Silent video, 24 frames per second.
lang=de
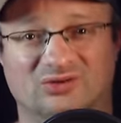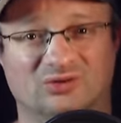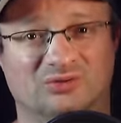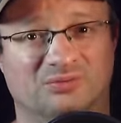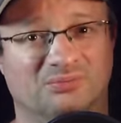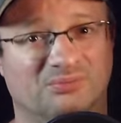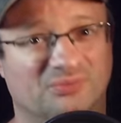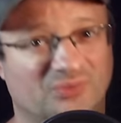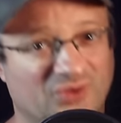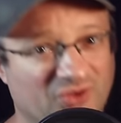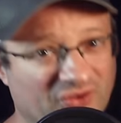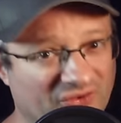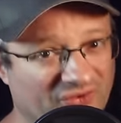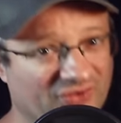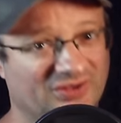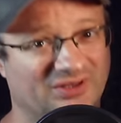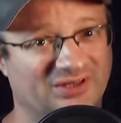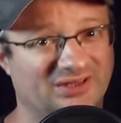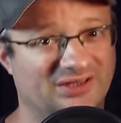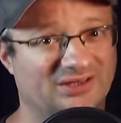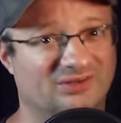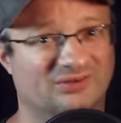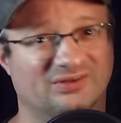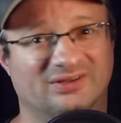Und müssen
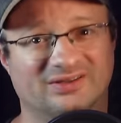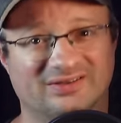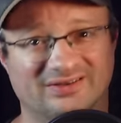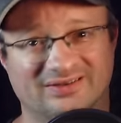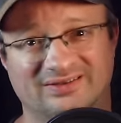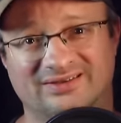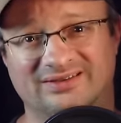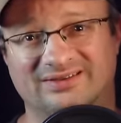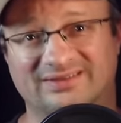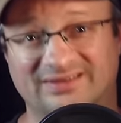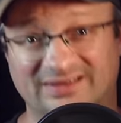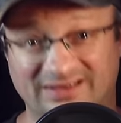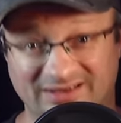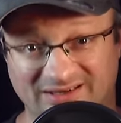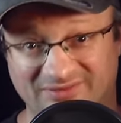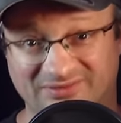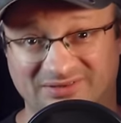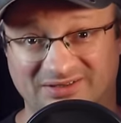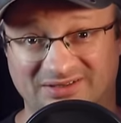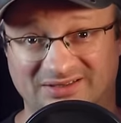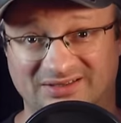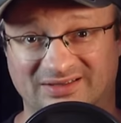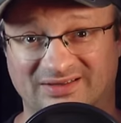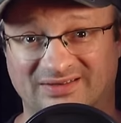die, und das ist das
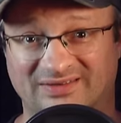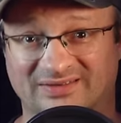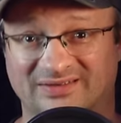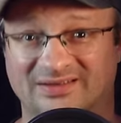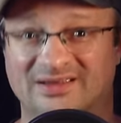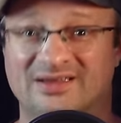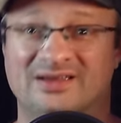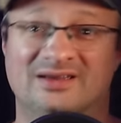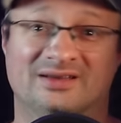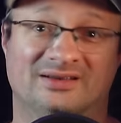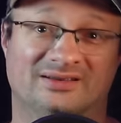Allerwichtigste,